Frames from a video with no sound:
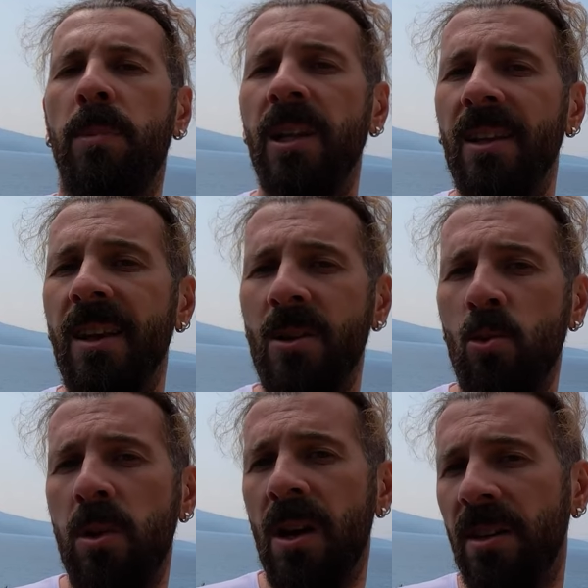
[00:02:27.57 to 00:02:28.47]
Balıklar
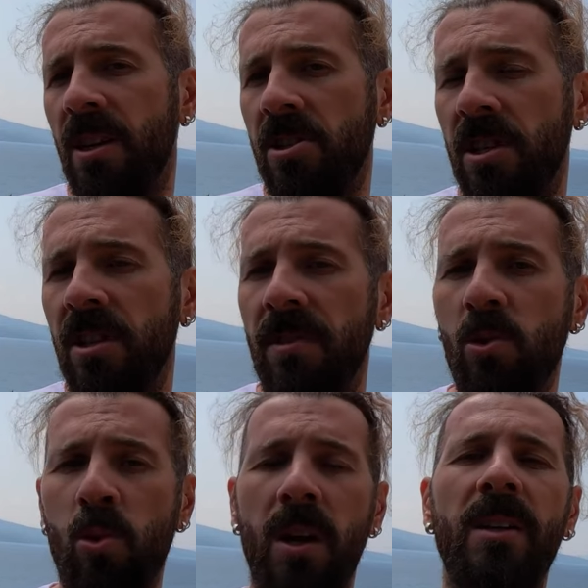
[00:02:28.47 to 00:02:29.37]
sularda yaşadığı ve
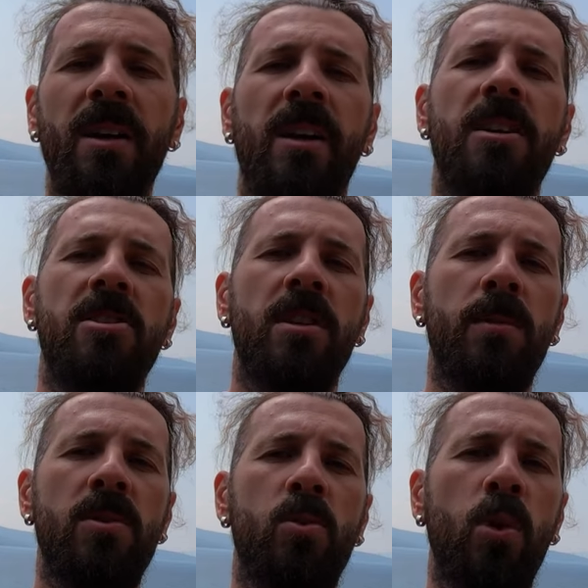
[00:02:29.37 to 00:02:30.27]
sularda
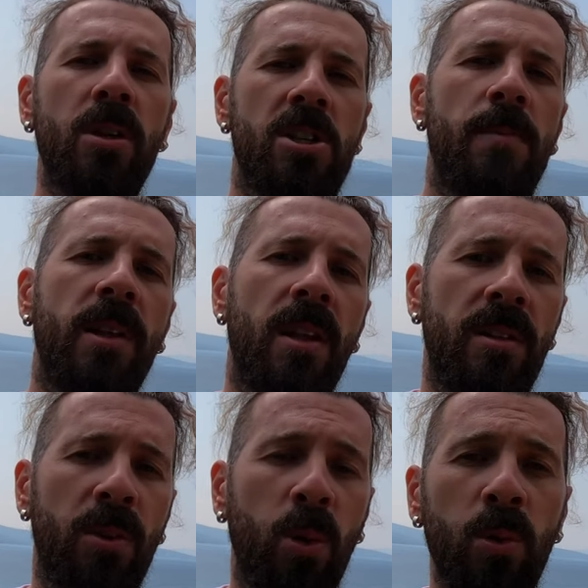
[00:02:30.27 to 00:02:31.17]
araştırılması zor yaşam
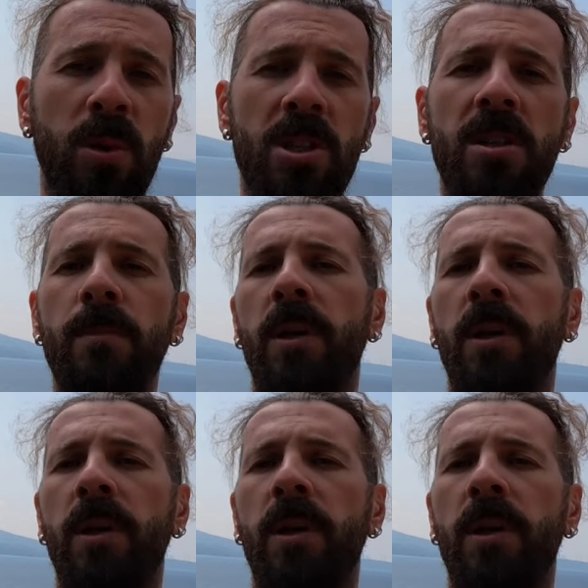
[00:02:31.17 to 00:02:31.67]
alanları olduğu için